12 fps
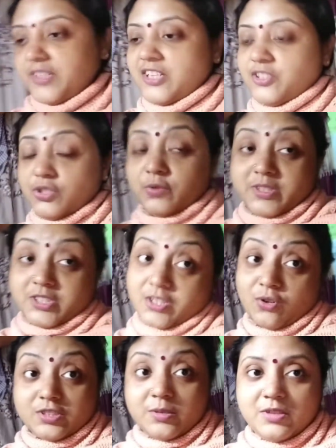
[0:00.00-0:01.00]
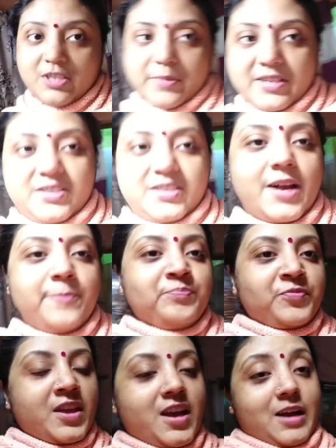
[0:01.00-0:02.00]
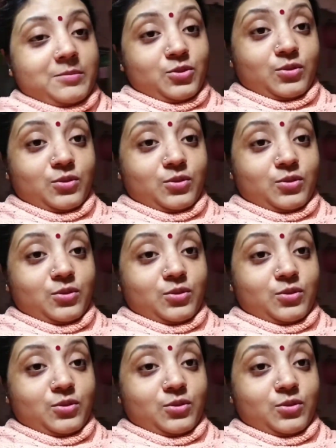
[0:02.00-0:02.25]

যার জন্য তোমার সাথে কথা বলতে পারছি না আমি